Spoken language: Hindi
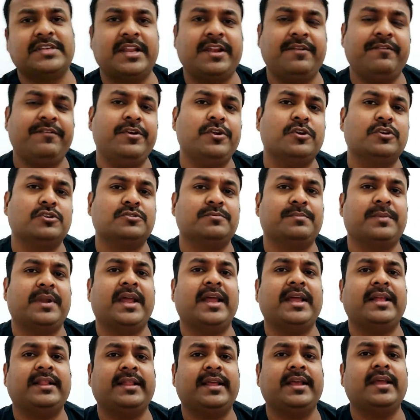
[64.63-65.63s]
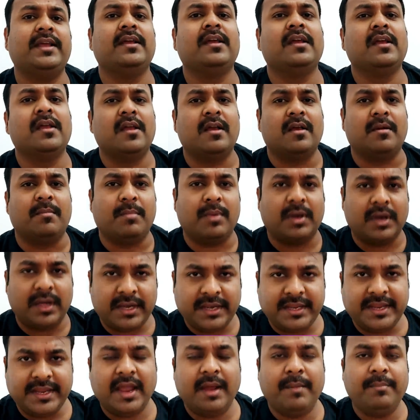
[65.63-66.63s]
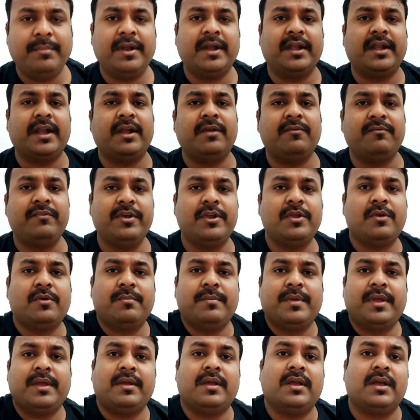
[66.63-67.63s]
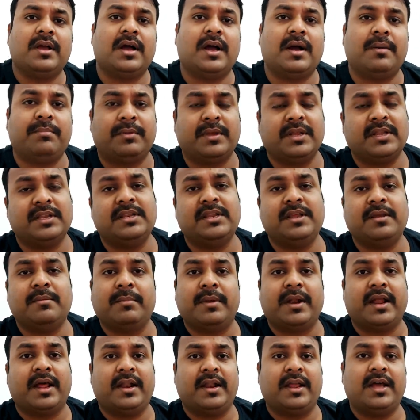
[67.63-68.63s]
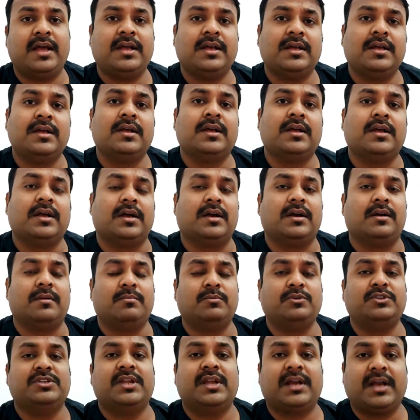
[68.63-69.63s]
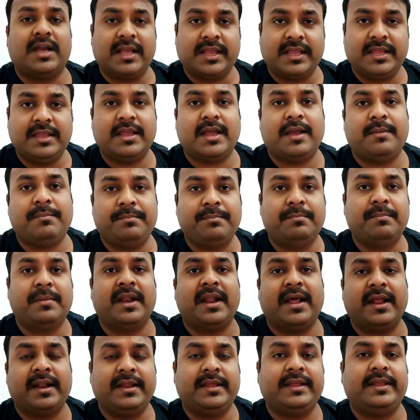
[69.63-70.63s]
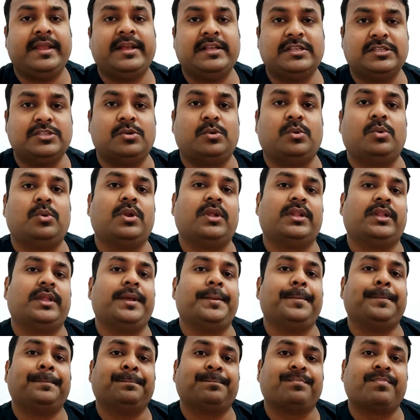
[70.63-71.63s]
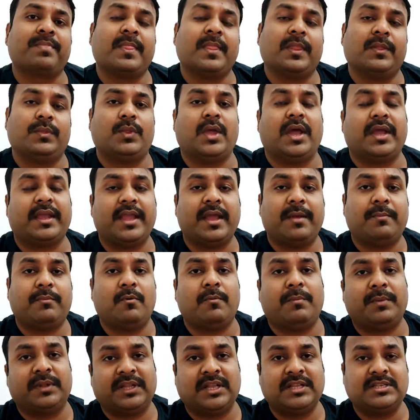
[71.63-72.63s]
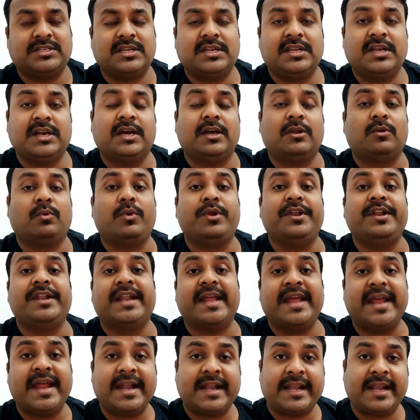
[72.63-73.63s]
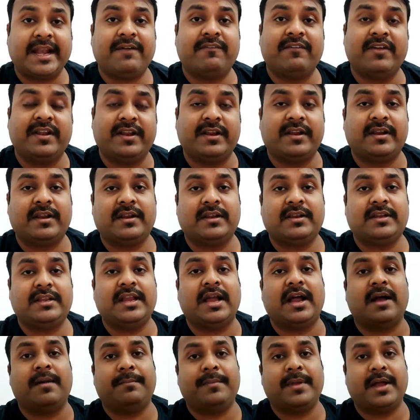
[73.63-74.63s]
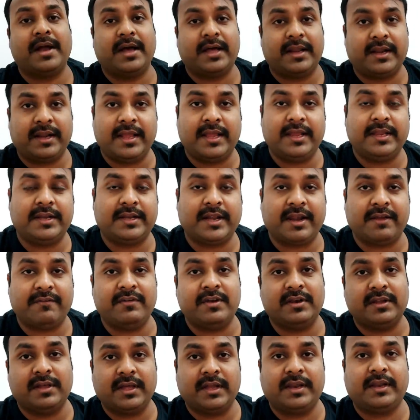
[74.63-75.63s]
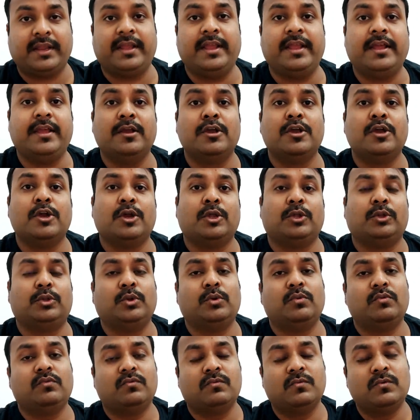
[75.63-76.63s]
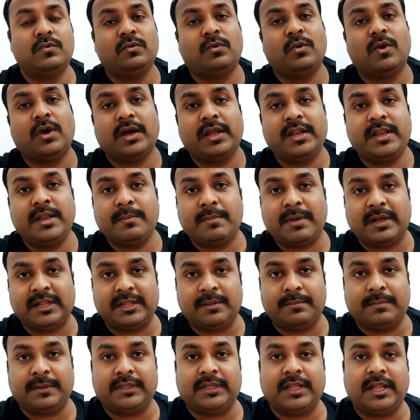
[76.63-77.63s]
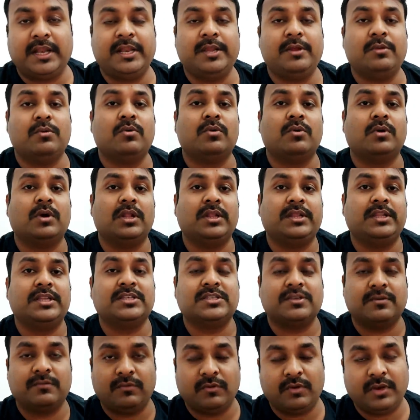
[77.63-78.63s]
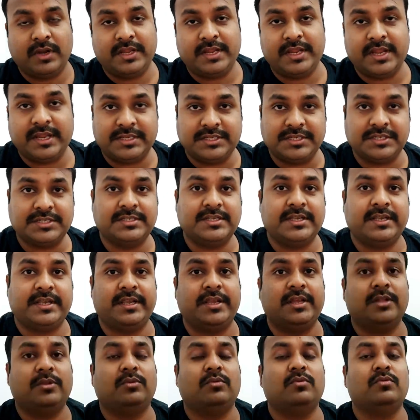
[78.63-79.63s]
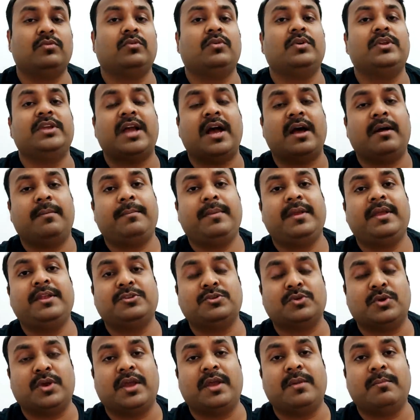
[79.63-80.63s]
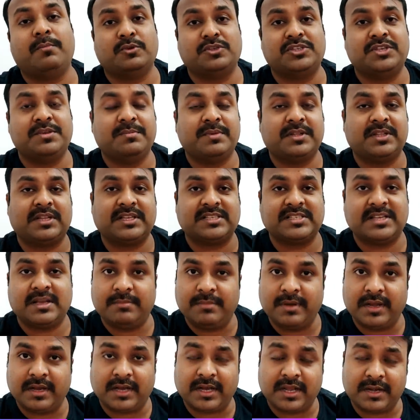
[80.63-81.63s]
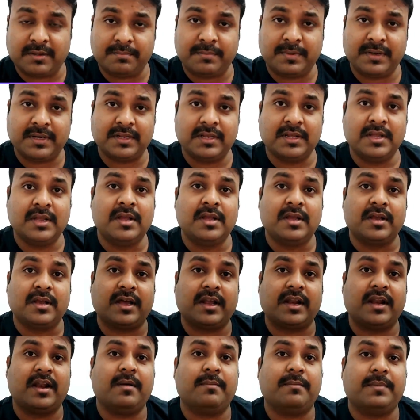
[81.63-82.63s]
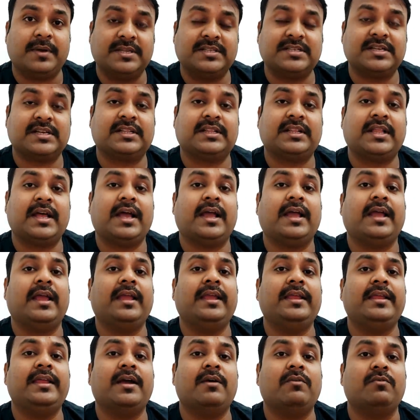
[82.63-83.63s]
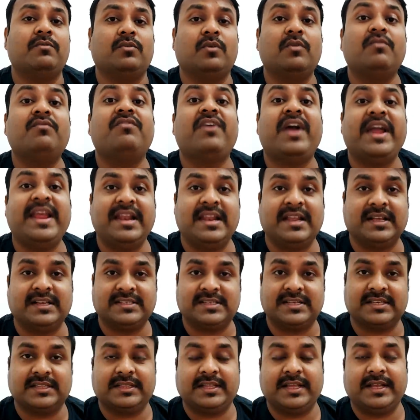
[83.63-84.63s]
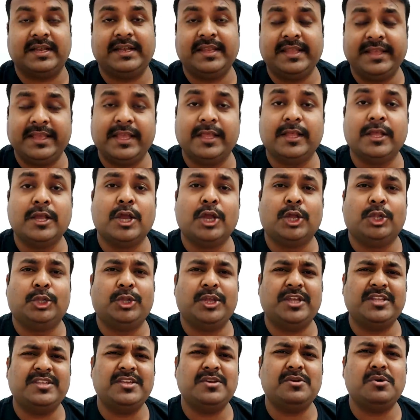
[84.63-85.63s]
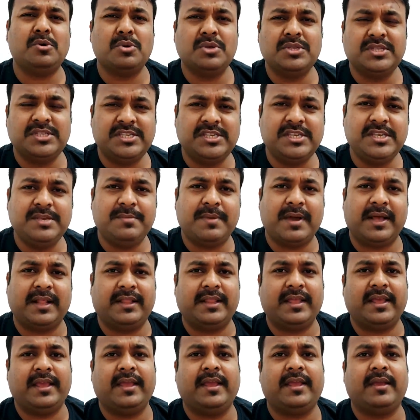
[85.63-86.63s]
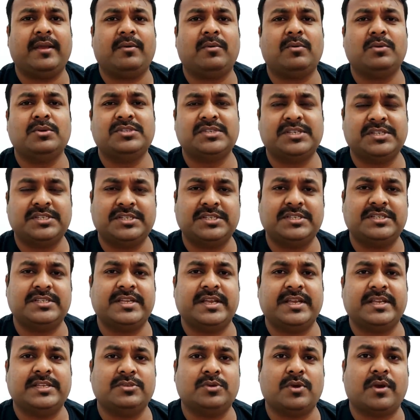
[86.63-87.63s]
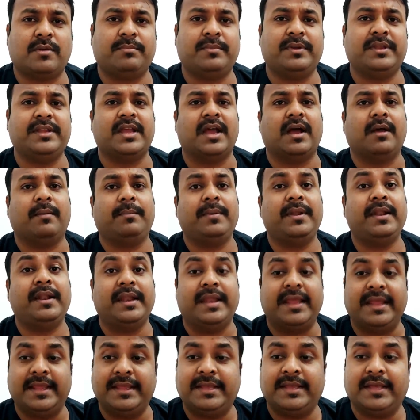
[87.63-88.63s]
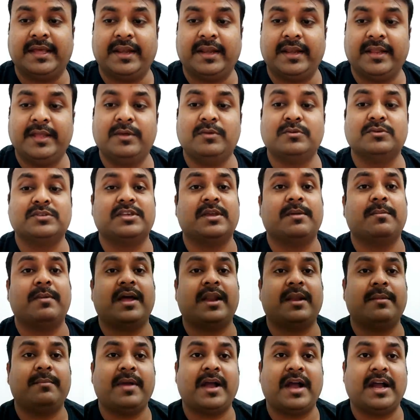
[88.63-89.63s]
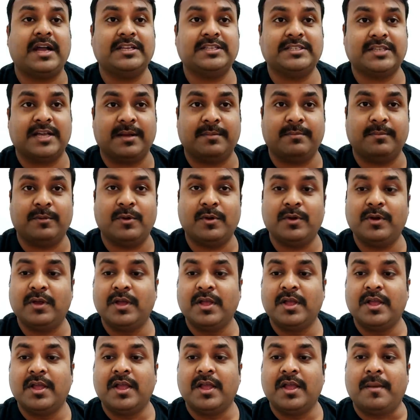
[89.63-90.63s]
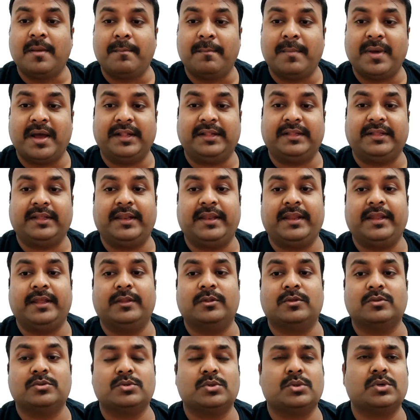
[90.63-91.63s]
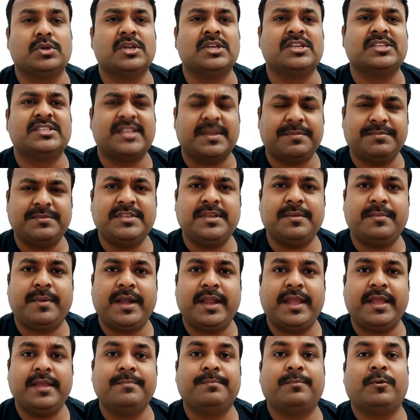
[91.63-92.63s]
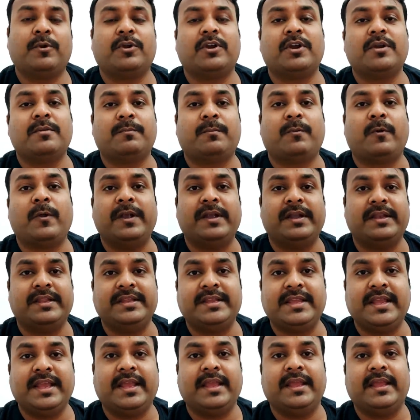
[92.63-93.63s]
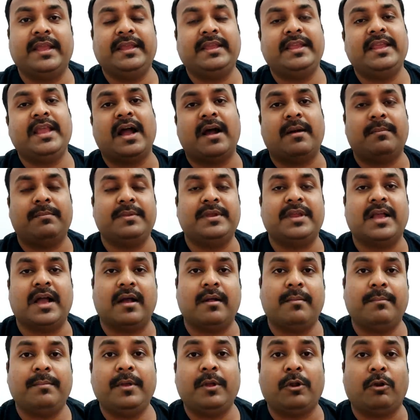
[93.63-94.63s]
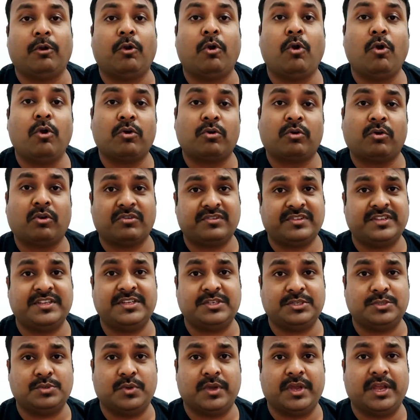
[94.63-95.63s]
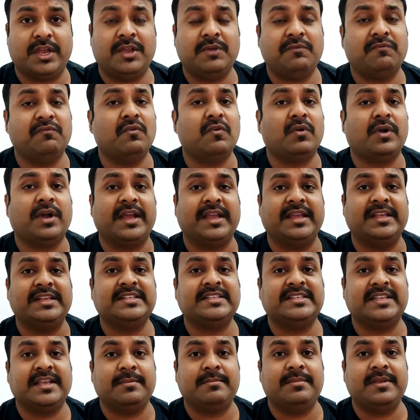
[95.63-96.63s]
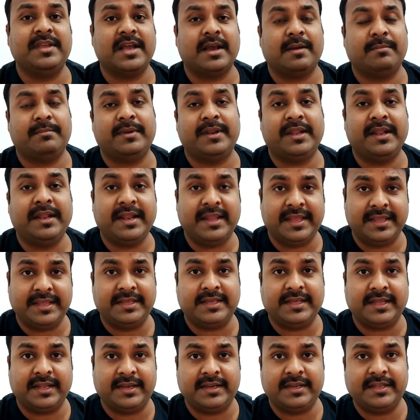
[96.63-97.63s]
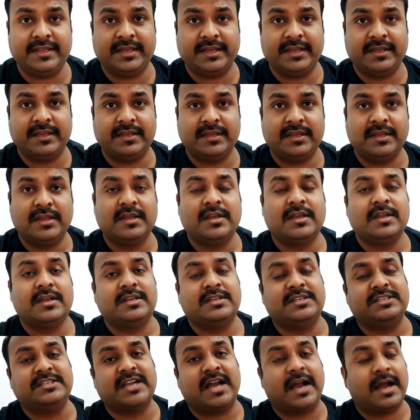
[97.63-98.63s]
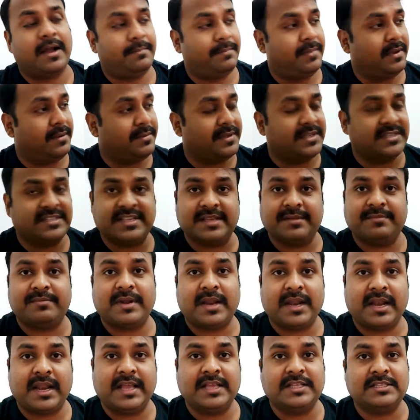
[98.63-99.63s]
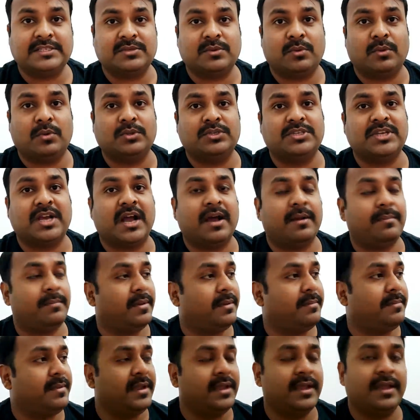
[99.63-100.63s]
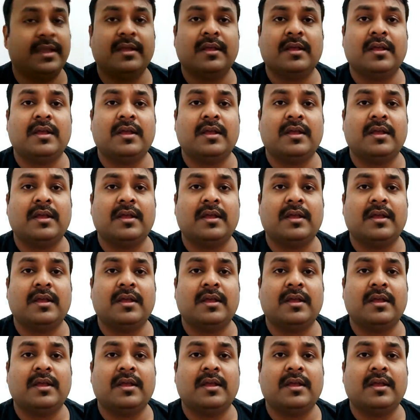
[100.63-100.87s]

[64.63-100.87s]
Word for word: सारे वीडियोस बनाए थे मगर ये अपडेटेड वीडियो में आपके लिए बनाना मुझे लगा कि अब बनाने की एक ज़रूरत है ताकि आपको पता चले अगर कोई नया ट्रैवलर यहाँ पे आ रहा है ट्रैवल करके तो उनको अगर ये बातें पता नहीं हो गलती से उन्होंने ये चीज़ें की है तो उनको यहाँ पे जो है मुसीबत का सामना कर पड़ करना पड़ सकता है या उनको फ़ाइन लग सकता है ठीक है तो ऐसी कौन सी बातें हैं कौन सी चीज़ें हैं जो आपने यहाँ पे नहीं करनी है उसके बारे में आज हम लोग बात करेंगे दोस्तों सबसे बड़ा इंपॉर्टेंट पॉइंट ये है कि आप यहाँ पर रोड क्रॉसिंग जो है वो कहीं से भी आपने नहीं करनी है जहाँ पे भी जेब्रा लाइन्स हो जहाँ पे भी